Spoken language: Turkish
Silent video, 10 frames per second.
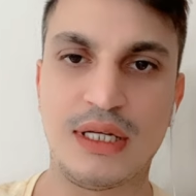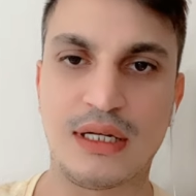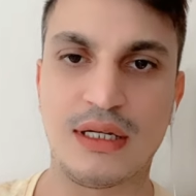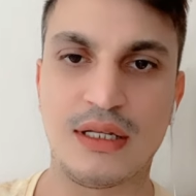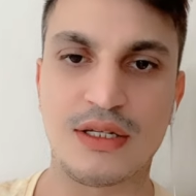
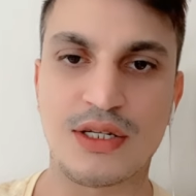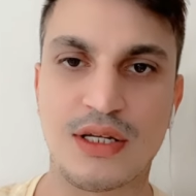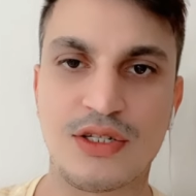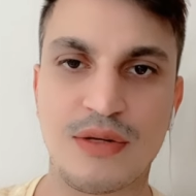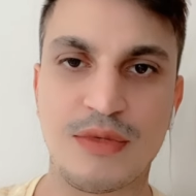
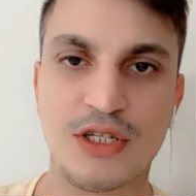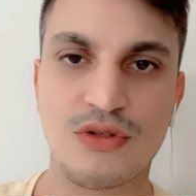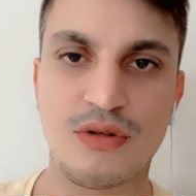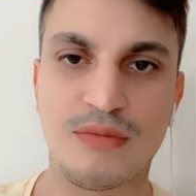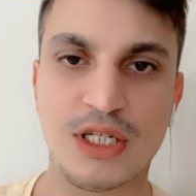Arkadaşlar Cemre
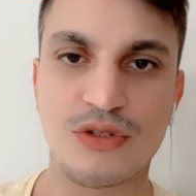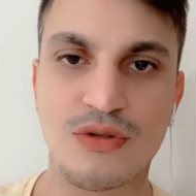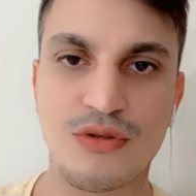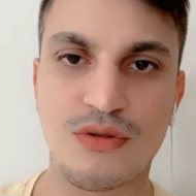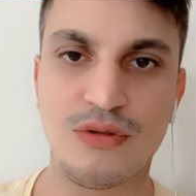Solmaz
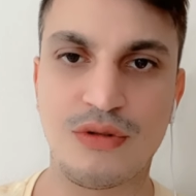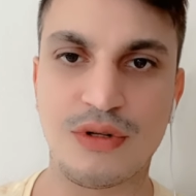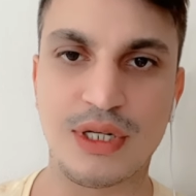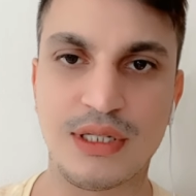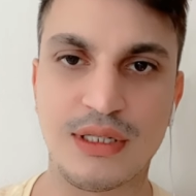ödül
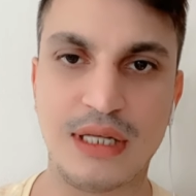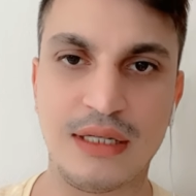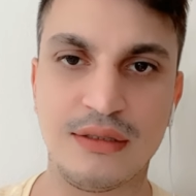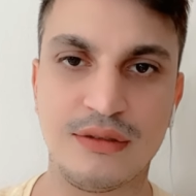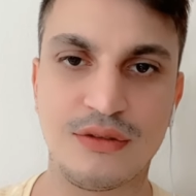
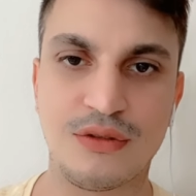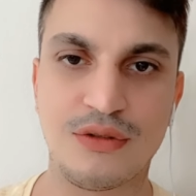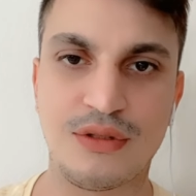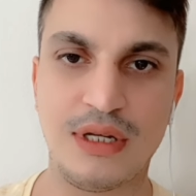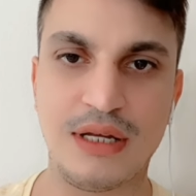töreninden
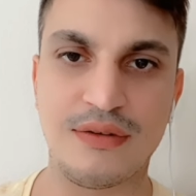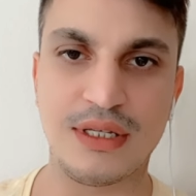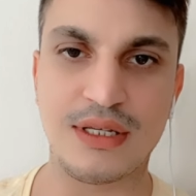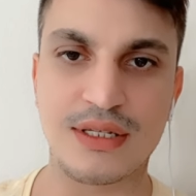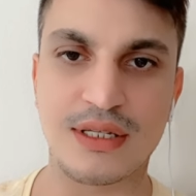görüntüler
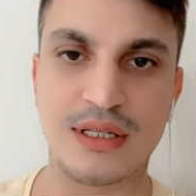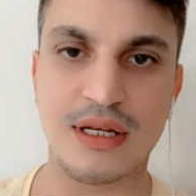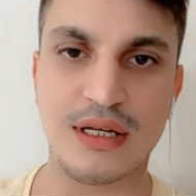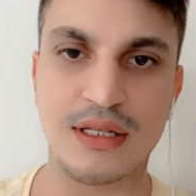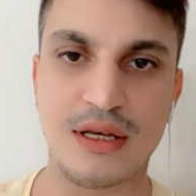ve
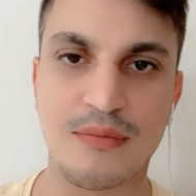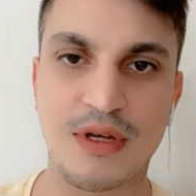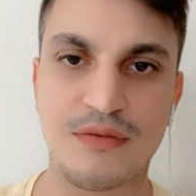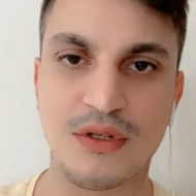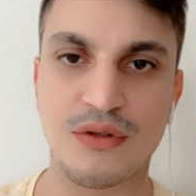kesitler. Hadi
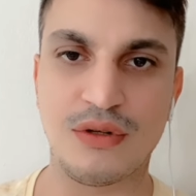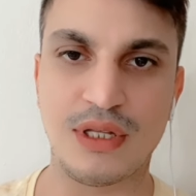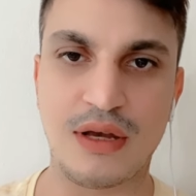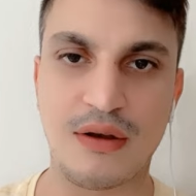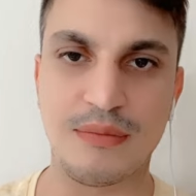hemen
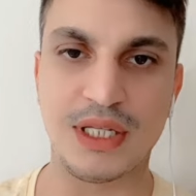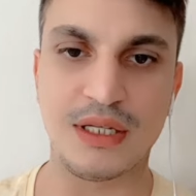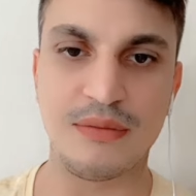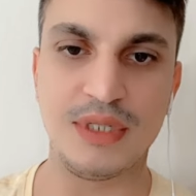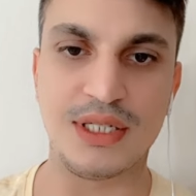videoya devam
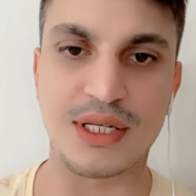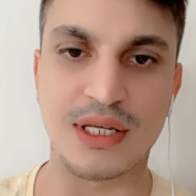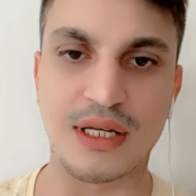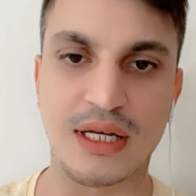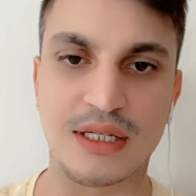edelim. İyi
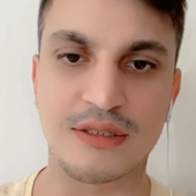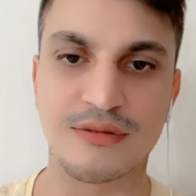seyirler.